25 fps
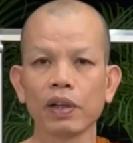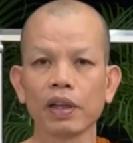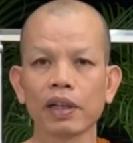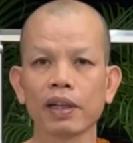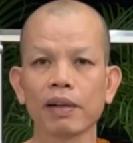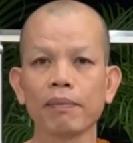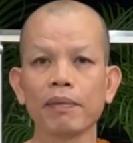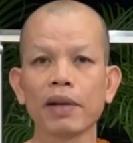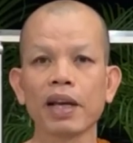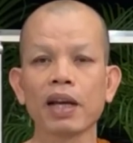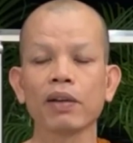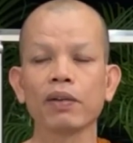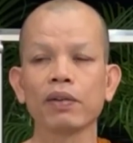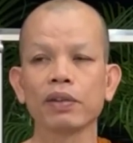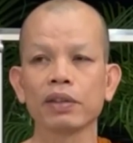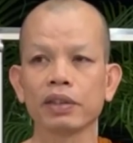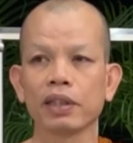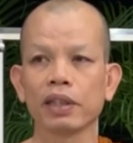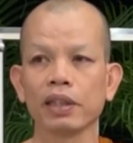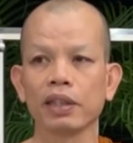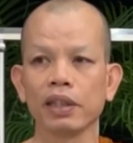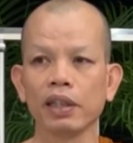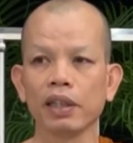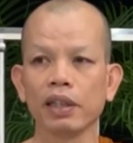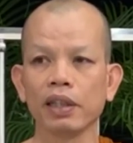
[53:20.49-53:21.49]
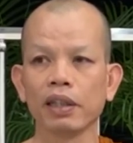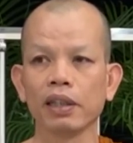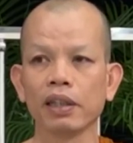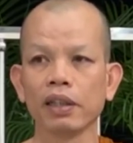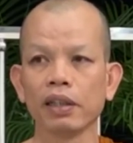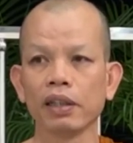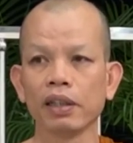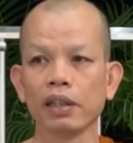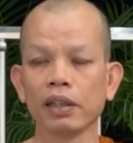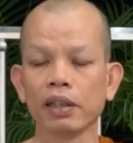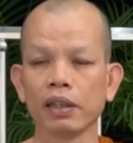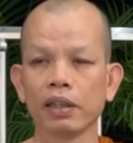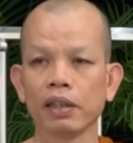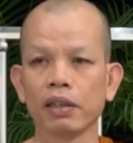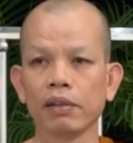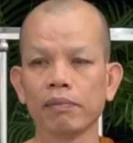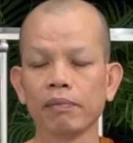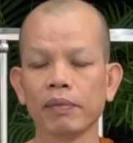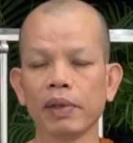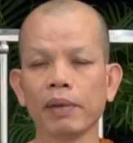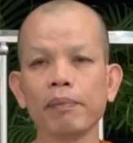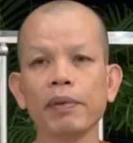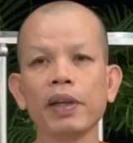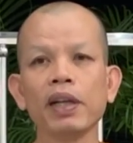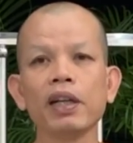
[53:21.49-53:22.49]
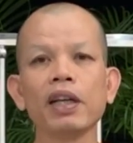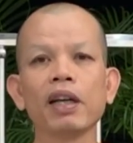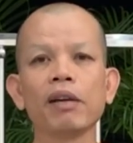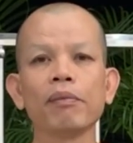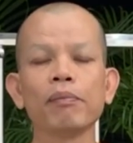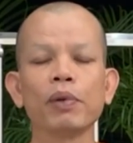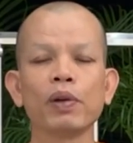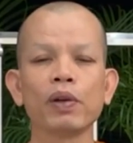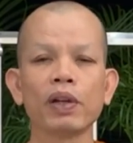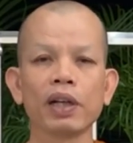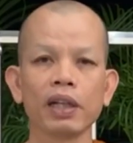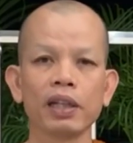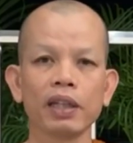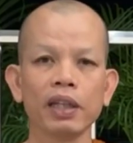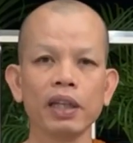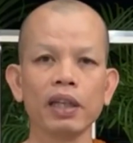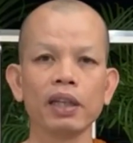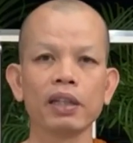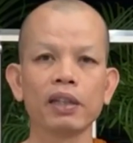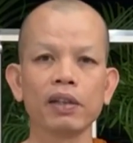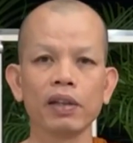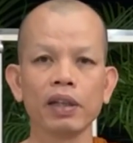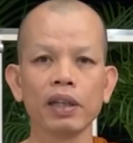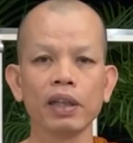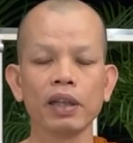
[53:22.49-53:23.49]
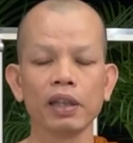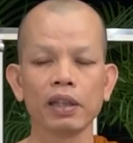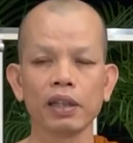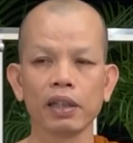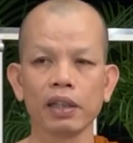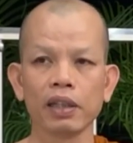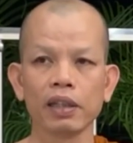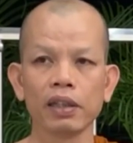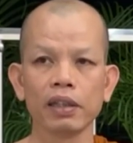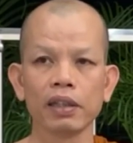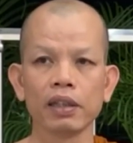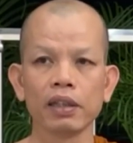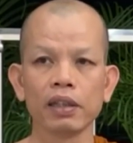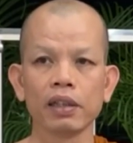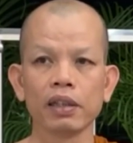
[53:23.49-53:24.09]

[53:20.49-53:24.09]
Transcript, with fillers: ด้วยกำลังของสติ มันเป็นเรื่องปกติตัวนี้